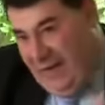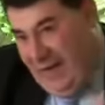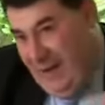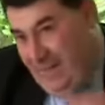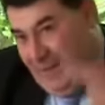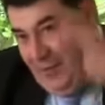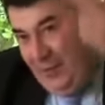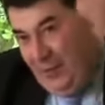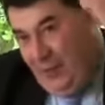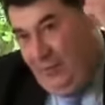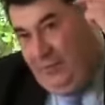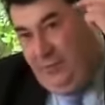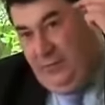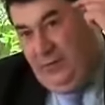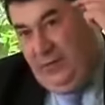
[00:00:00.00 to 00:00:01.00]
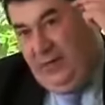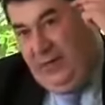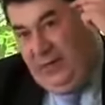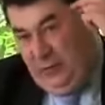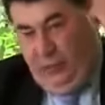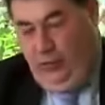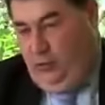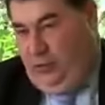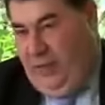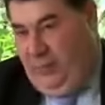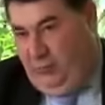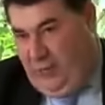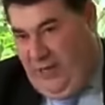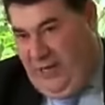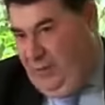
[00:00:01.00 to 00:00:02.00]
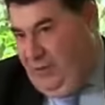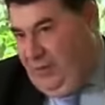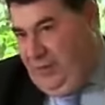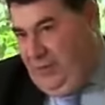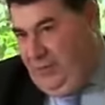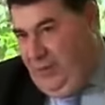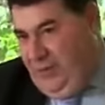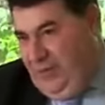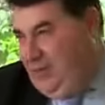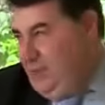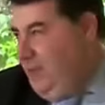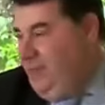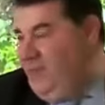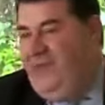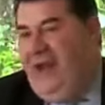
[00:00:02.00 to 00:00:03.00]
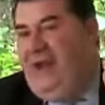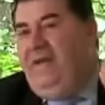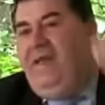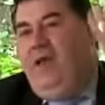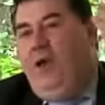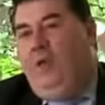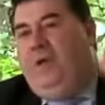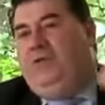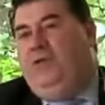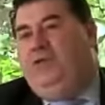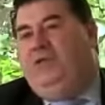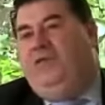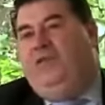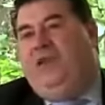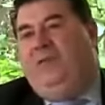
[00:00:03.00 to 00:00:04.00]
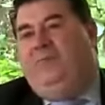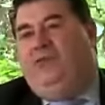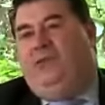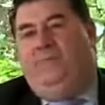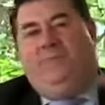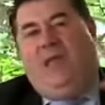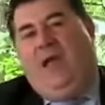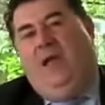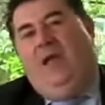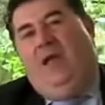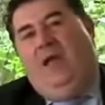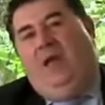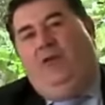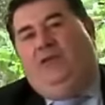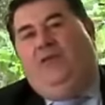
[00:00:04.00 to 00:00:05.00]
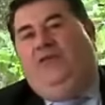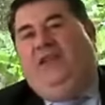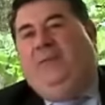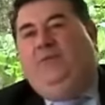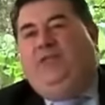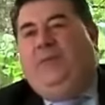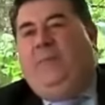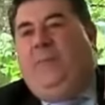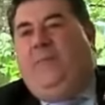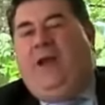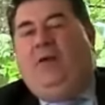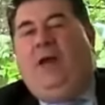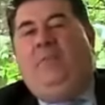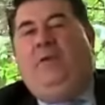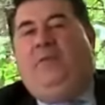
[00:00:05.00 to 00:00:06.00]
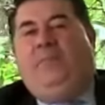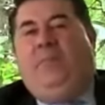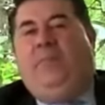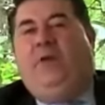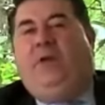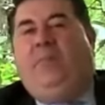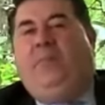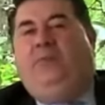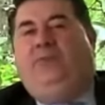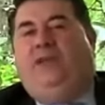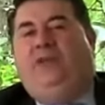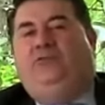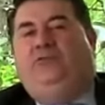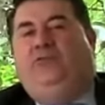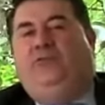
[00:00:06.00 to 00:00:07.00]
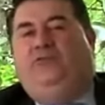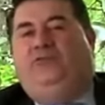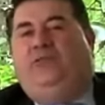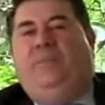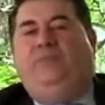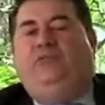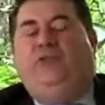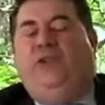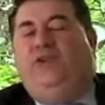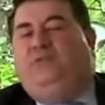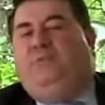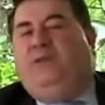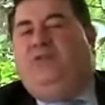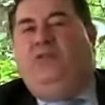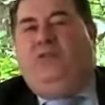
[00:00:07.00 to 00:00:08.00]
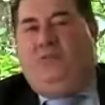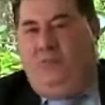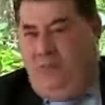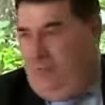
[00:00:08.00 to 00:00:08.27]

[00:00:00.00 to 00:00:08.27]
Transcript: invención que todos tenemos en la cabeza, obviamente. Al final, cuando nos definimos, nos definimos siempre por algo. A mí, primero que me preguntan es dónde es usted. Pues soy español.